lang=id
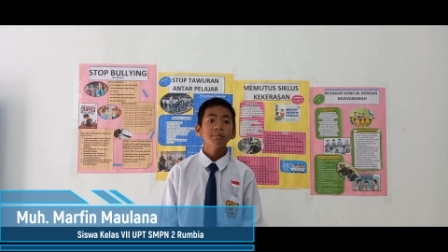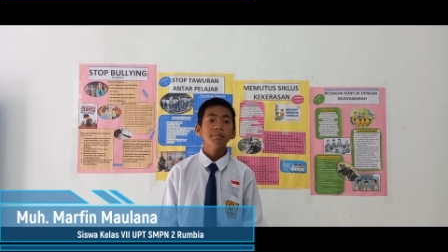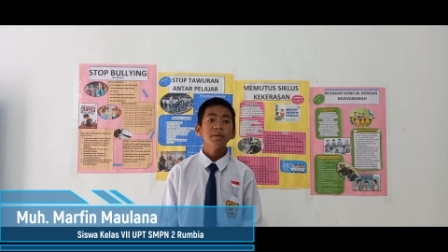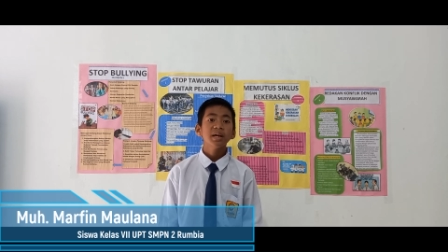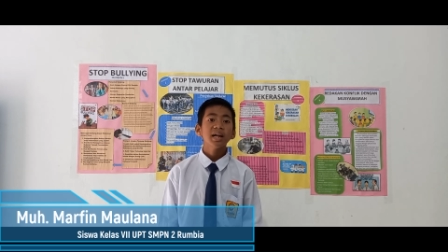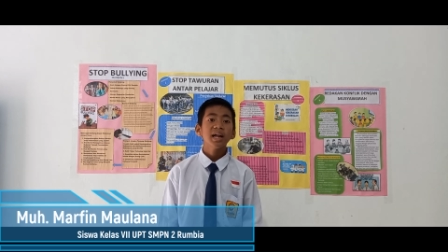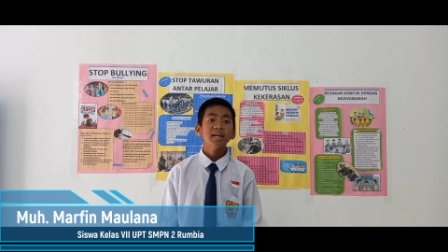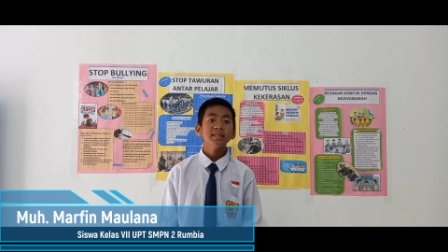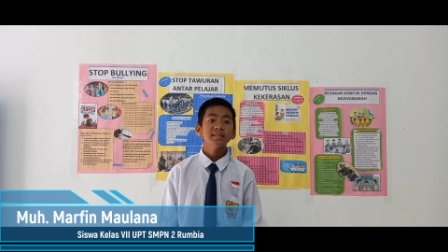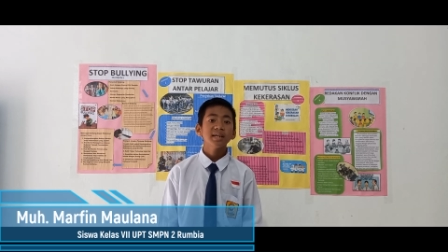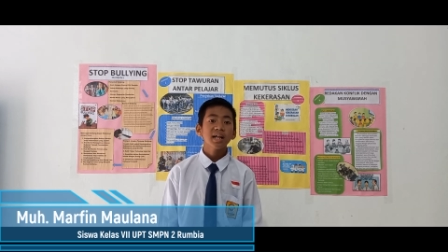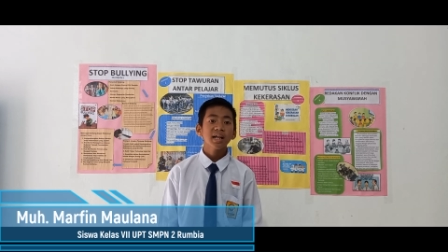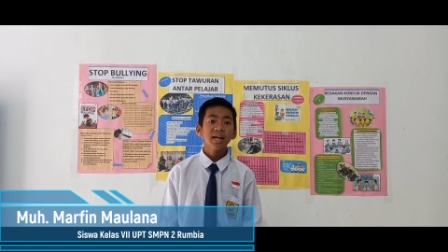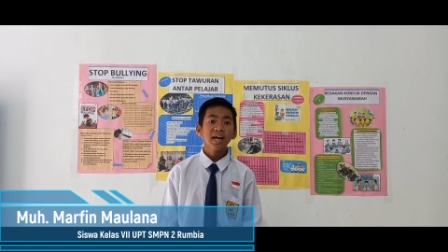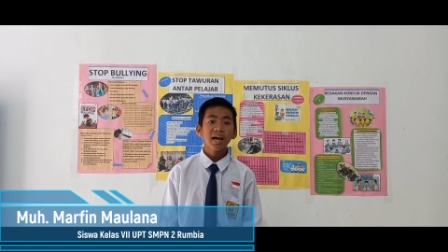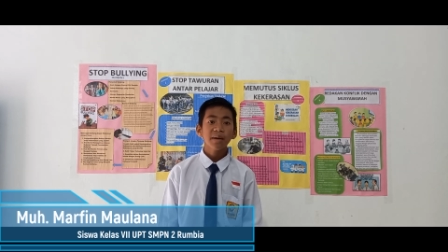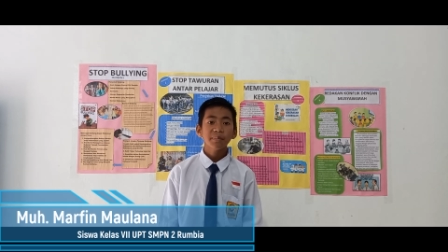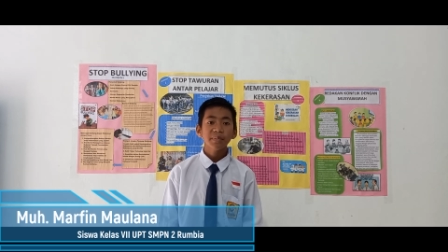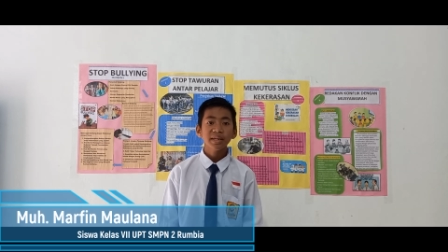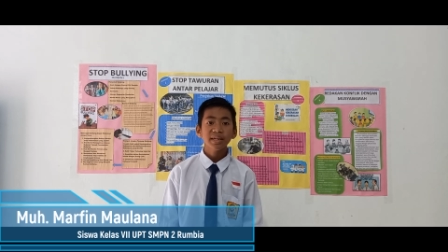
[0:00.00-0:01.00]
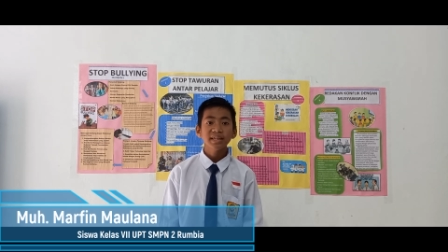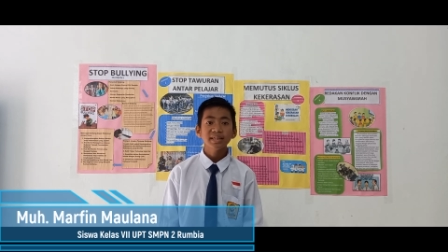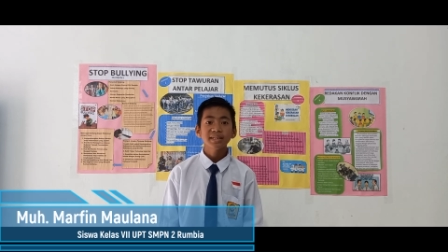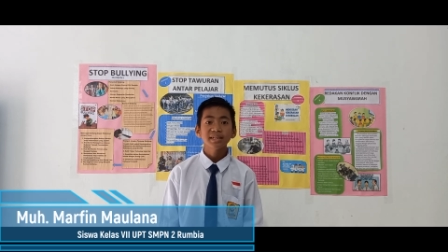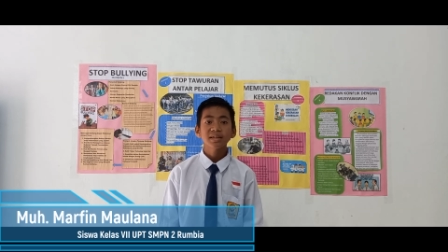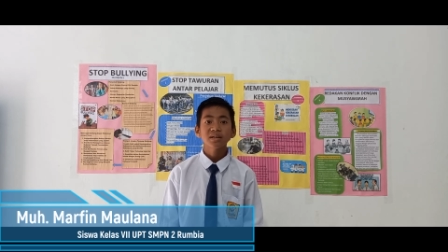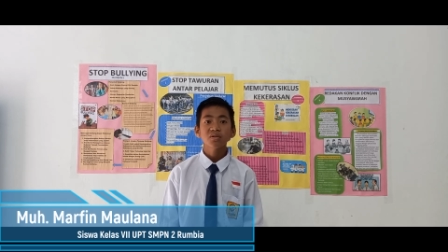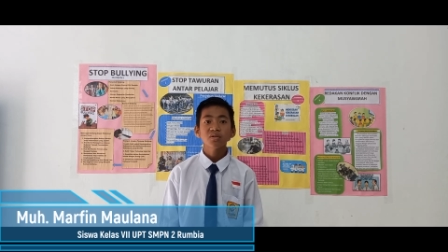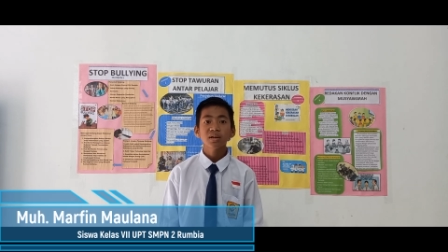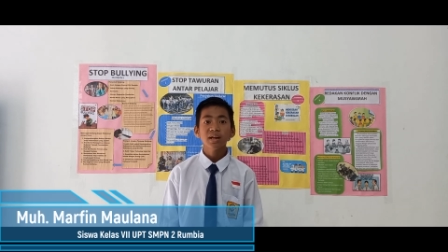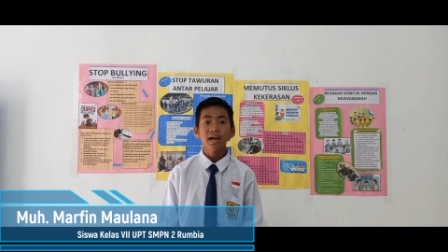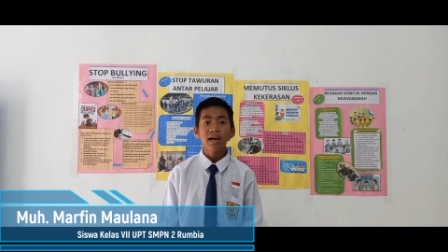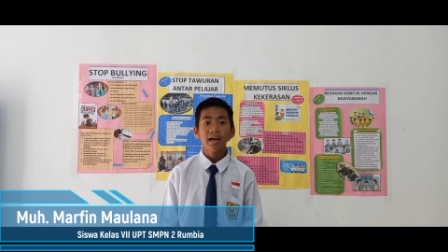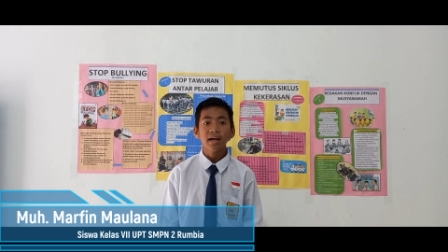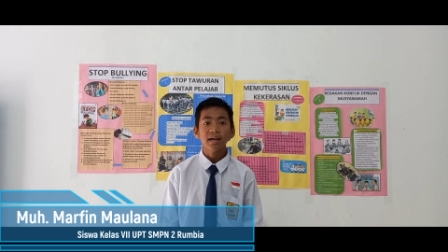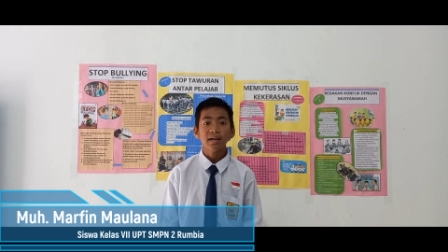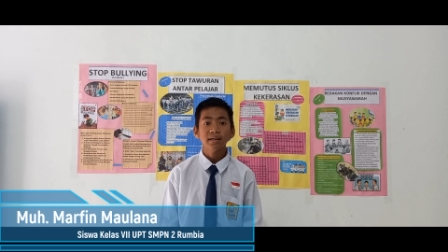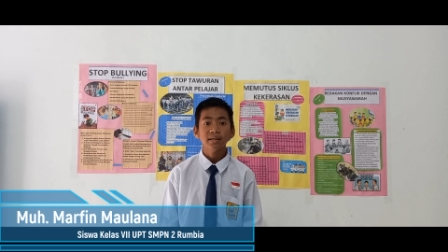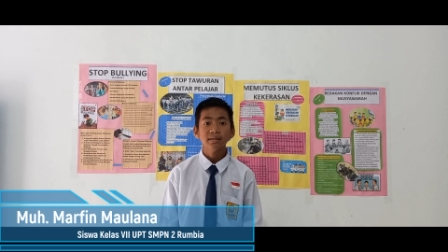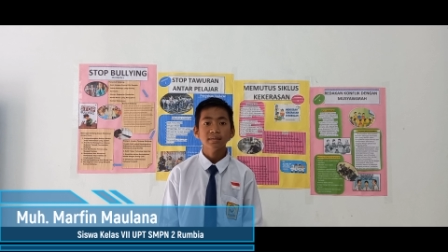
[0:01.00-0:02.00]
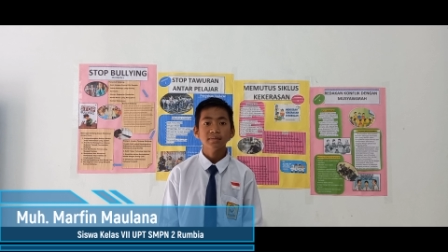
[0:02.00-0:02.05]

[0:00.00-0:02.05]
belajar kami di sekolah.